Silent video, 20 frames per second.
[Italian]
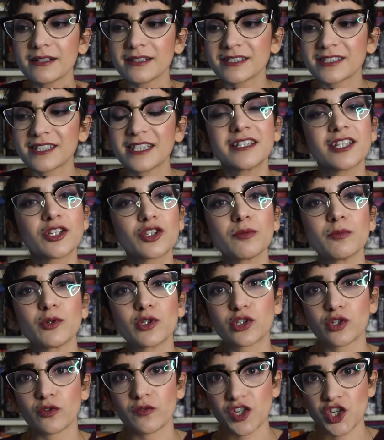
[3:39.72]
eh, sentito
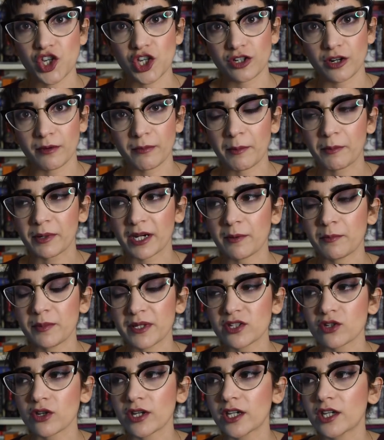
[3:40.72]
molto vicino a me perché
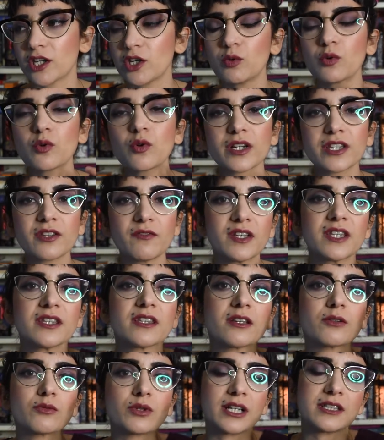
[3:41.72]
penso che chiunque
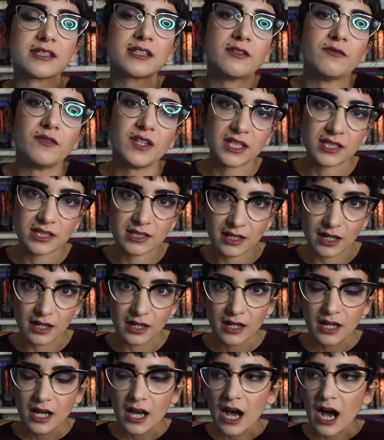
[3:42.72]
diventi un
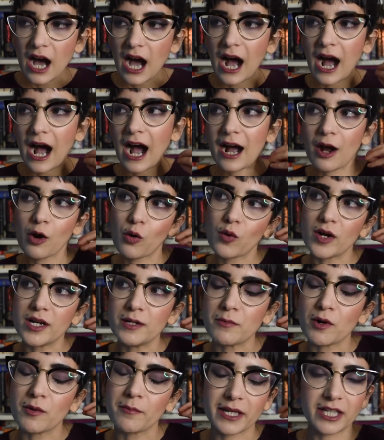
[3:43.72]
attivista a
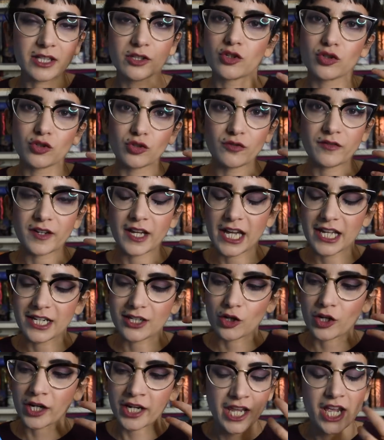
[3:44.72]
quel momento dove
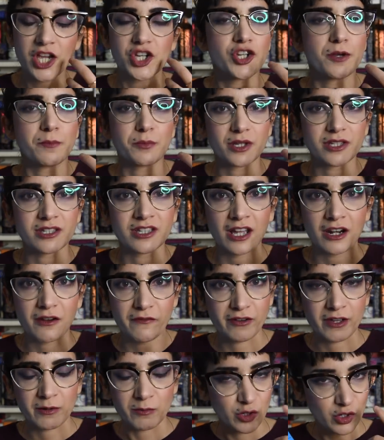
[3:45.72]
non riesce più a stare
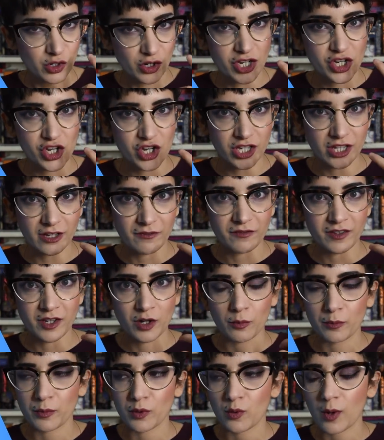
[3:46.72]
fermo, non riesce
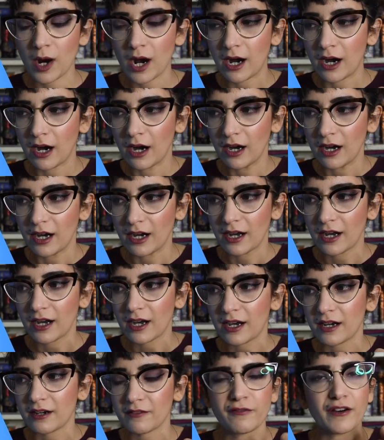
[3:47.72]
davvero più
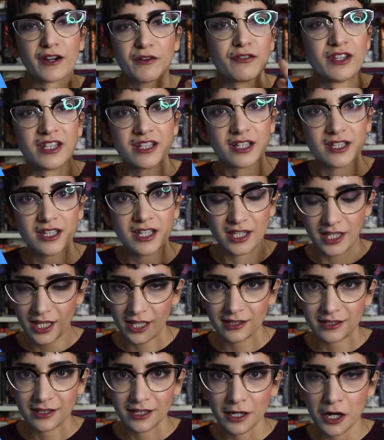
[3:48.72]
a, a far finta di
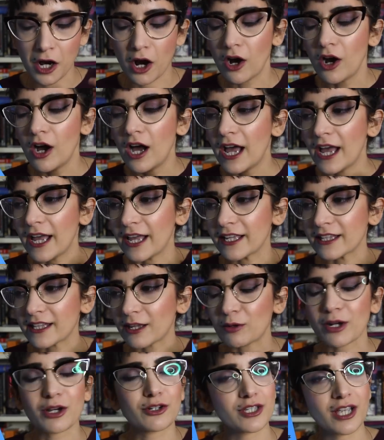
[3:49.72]
niente, no? Ed è
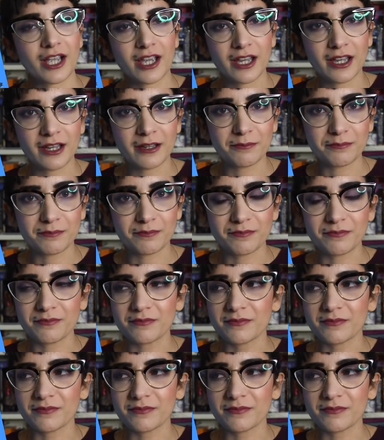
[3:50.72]
una cosa che,